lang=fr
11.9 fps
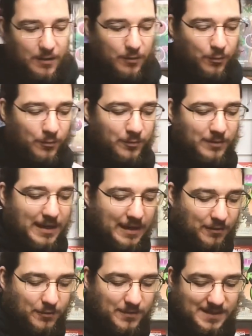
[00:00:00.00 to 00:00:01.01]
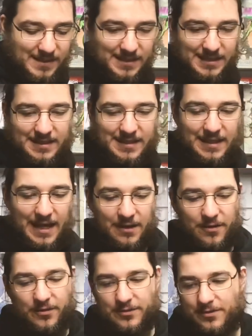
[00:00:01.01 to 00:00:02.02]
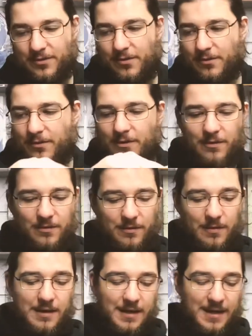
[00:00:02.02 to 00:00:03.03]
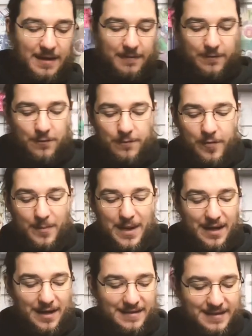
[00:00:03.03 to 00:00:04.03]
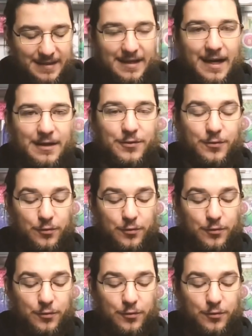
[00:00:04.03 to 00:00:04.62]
On a aussi, alors dans les, deux formats intégral de